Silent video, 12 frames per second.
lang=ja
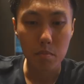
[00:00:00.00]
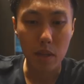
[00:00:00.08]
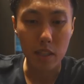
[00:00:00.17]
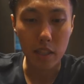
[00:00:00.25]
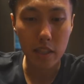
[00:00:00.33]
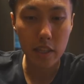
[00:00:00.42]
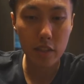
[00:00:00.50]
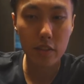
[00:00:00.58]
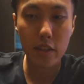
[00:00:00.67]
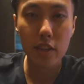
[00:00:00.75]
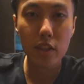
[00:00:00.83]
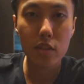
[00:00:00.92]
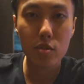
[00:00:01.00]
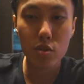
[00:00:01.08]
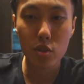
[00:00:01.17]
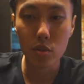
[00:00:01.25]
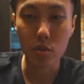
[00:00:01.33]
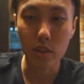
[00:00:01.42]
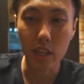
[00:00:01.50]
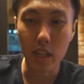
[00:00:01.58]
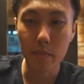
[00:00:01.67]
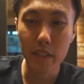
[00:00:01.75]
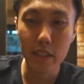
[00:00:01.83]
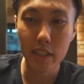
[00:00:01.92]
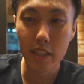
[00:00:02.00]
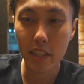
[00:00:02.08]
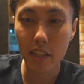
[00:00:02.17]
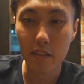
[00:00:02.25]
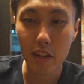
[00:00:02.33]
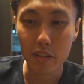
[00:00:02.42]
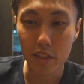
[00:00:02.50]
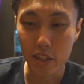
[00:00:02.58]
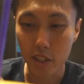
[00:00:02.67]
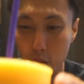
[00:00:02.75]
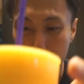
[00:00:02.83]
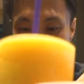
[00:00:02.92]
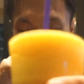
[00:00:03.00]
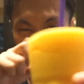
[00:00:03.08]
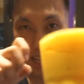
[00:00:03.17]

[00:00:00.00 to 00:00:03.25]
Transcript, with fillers: まあ、700円っていうちょっと高めな値段ではあるんですけど